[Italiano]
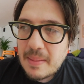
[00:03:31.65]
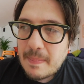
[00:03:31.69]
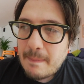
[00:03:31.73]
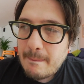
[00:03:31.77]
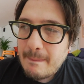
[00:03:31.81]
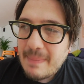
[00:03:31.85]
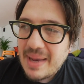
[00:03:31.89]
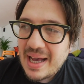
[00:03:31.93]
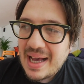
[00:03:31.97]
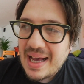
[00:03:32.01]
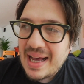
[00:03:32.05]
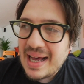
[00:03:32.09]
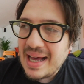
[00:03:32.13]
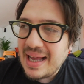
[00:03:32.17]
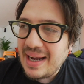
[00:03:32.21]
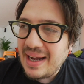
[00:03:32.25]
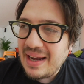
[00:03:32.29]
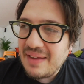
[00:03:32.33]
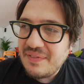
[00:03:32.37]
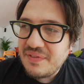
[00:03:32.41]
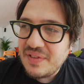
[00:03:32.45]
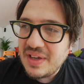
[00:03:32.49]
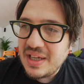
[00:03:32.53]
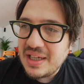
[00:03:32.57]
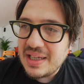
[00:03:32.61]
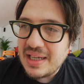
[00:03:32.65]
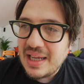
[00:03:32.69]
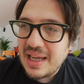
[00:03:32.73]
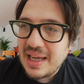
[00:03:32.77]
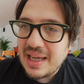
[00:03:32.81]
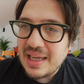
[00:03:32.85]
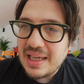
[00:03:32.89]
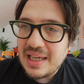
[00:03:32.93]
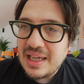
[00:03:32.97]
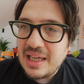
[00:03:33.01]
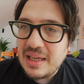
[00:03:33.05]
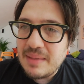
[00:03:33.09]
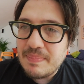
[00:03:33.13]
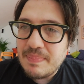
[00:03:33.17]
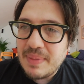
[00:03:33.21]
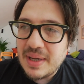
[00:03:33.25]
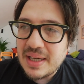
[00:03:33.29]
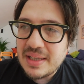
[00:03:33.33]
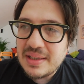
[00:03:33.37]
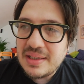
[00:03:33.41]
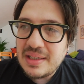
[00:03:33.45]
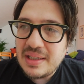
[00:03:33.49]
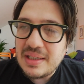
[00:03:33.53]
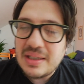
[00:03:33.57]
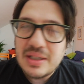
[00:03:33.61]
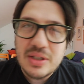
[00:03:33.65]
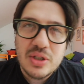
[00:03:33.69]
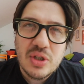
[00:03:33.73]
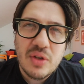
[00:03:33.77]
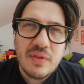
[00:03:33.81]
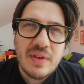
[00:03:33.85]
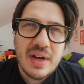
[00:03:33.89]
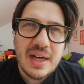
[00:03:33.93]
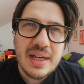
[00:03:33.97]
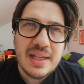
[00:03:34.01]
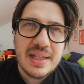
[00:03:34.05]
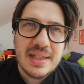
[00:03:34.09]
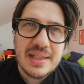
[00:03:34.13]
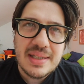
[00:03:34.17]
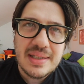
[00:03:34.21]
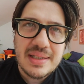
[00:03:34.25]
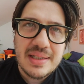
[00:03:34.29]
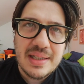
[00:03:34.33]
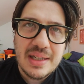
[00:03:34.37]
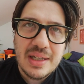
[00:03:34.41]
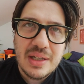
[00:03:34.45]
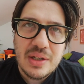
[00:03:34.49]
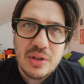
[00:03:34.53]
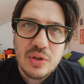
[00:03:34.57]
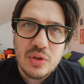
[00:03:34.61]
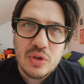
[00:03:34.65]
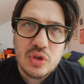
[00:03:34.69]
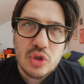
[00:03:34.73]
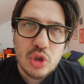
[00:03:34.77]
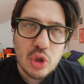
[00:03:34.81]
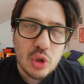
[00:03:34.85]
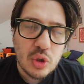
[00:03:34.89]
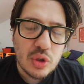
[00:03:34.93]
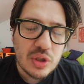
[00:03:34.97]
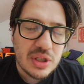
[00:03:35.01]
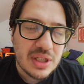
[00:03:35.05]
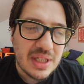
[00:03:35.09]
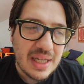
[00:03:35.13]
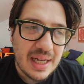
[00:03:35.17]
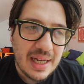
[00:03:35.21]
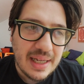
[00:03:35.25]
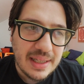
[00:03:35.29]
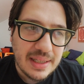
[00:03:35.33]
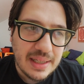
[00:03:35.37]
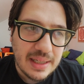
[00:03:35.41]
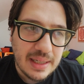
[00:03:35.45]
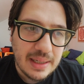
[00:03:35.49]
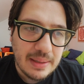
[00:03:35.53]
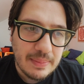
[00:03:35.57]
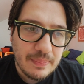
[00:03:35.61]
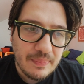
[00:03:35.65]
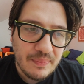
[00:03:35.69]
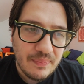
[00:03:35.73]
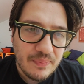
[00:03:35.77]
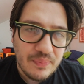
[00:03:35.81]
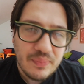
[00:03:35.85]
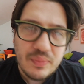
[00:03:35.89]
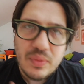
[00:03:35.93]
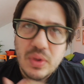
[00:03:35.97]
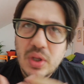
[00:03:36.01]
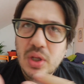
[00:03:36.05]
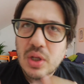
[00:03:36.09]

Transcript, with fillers: ma alla fine i partiti sovranisti non sono stati